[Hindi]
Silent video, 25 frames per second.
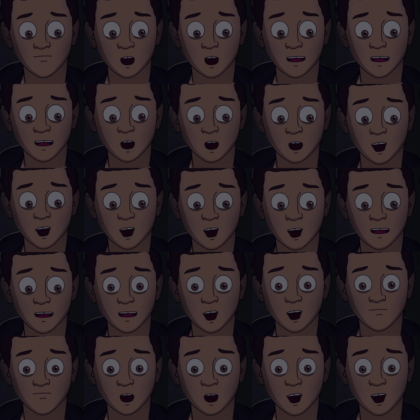कोई भी
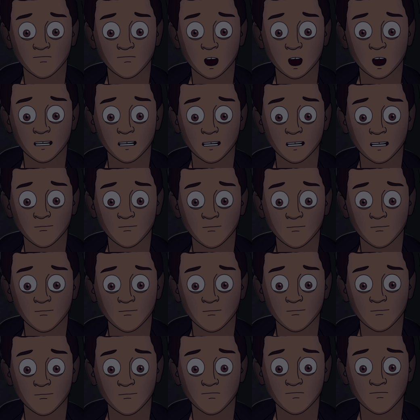जानवर इस तरह नहीं कर सकता
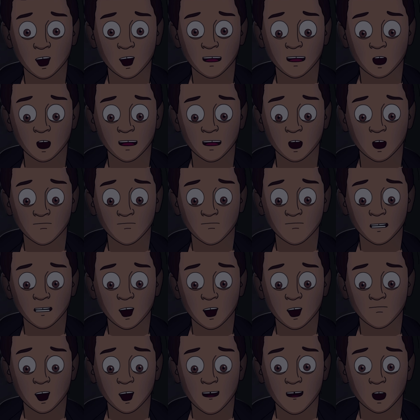किसी भी
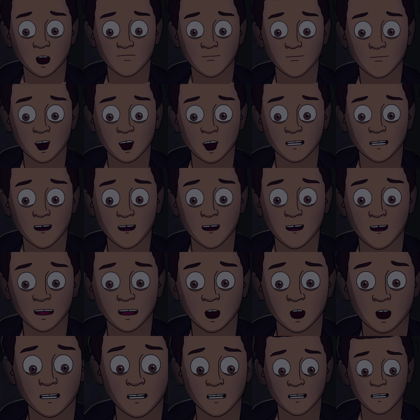जिंदा प्राणी के निशान ऐसे
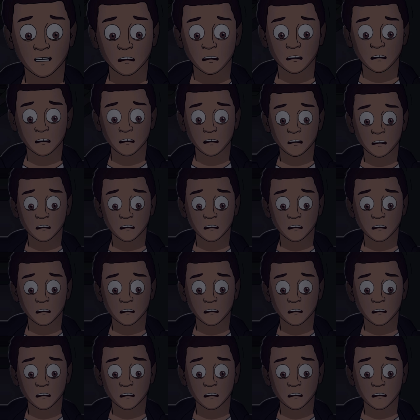नहीं होते